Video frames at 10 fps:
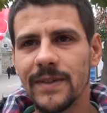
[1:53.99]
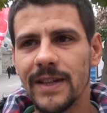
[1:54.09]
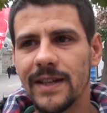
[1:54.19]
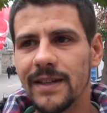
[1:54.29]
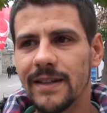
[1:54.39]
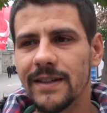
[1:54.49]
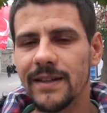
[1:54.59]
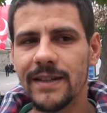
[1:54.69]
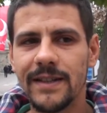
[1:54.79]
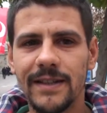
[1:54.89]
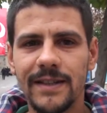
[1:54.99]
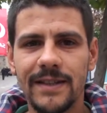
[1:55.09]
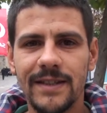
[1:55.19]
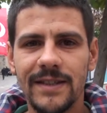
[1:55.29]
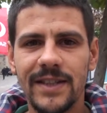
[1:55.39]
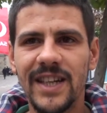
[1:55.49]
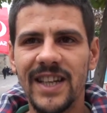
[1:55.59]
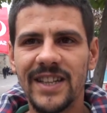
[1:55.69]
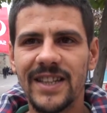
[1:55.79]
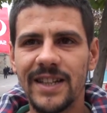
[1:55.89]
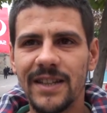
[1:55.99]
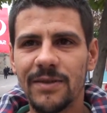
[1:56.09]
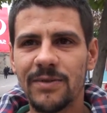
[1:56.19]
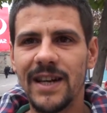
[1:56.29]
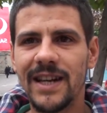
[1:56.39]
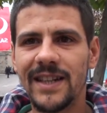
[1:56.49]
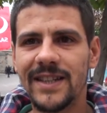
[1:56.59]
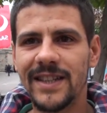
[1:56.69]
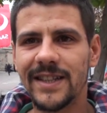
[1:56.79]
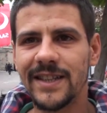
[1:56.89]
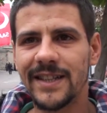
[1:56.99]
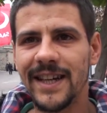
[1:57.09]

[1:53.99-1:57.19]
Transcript: E, iyiliktir, güzelliktir.